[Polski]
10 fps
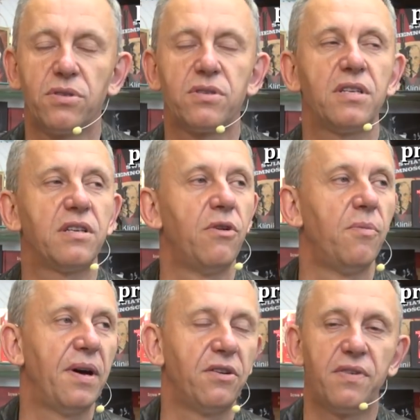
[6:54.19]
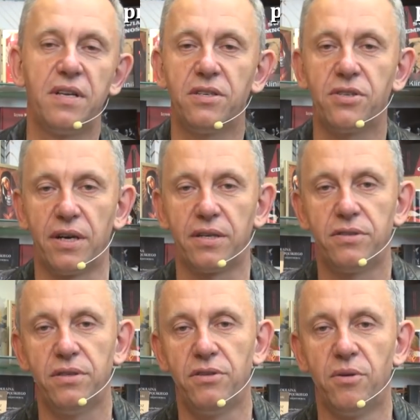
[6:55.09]
Co oznaczało opanowanie Czech,
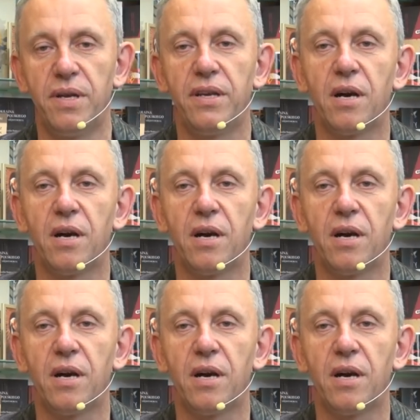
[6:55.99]
czyli domeny